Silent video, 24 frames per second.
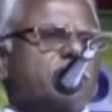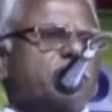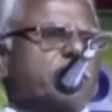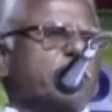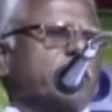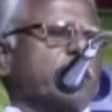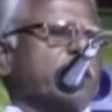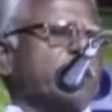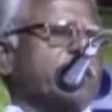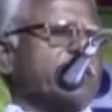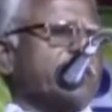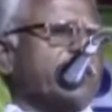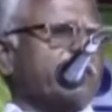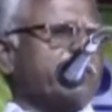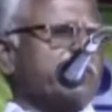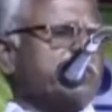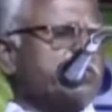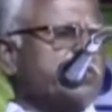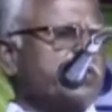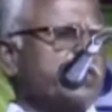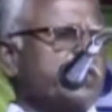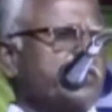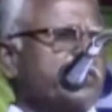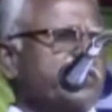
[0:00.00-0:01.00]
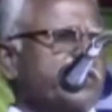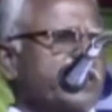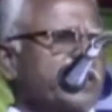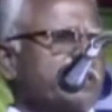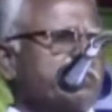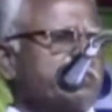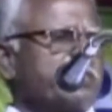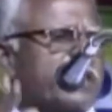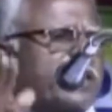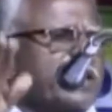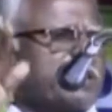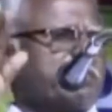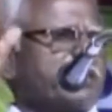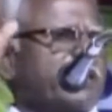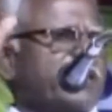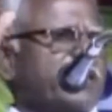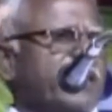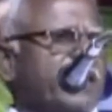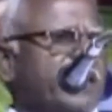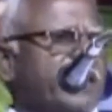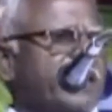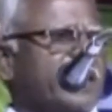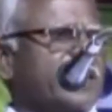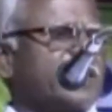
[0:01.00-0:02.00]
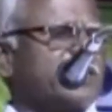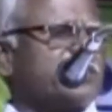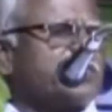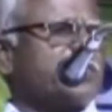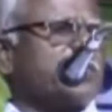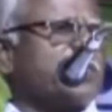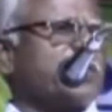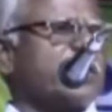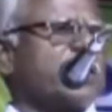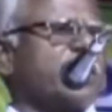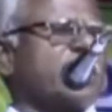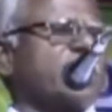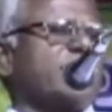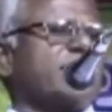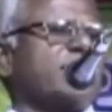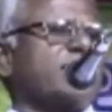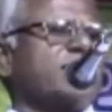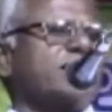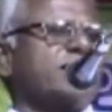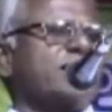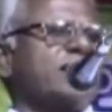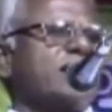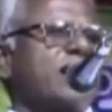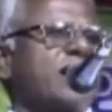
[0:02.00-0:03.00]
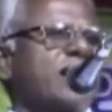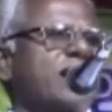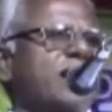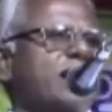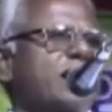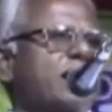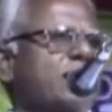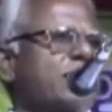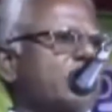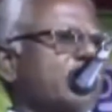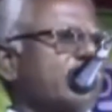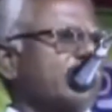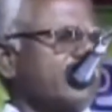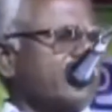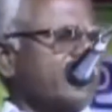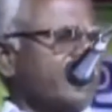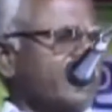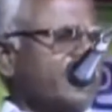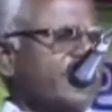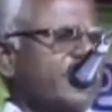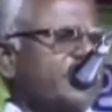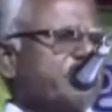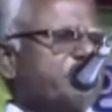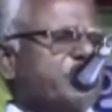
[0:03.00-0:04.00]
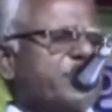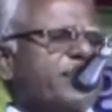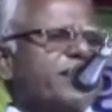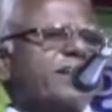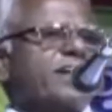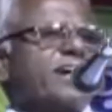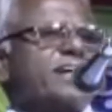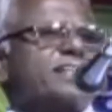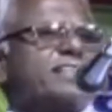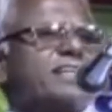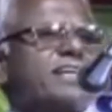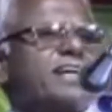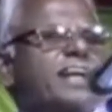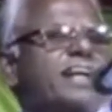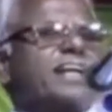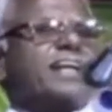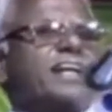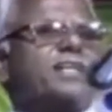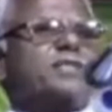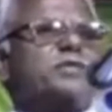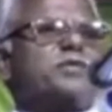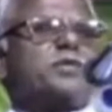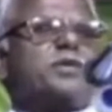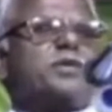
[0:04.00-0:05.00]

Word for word: பல தடவை சொல்லிவிட்டார்கள் மறைமலை அடிகள் சொன்னார்கள் இங்கே மருதாச்சல அடிகள்